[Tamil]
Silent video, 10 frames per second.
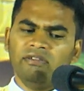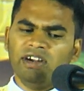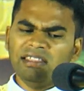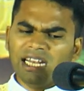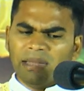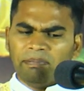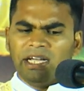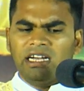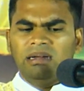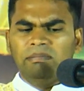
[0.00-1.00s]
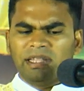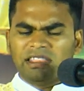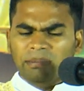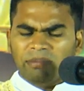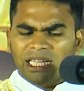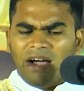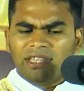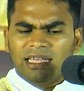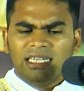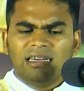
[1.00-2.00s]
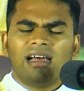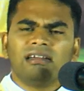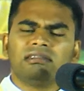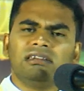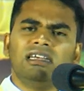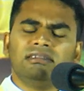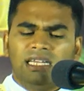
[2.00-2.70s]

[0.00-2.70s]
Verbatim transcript: விடுதலை பயணம் பத்தொன்பதாவது அதிகாரத்திலே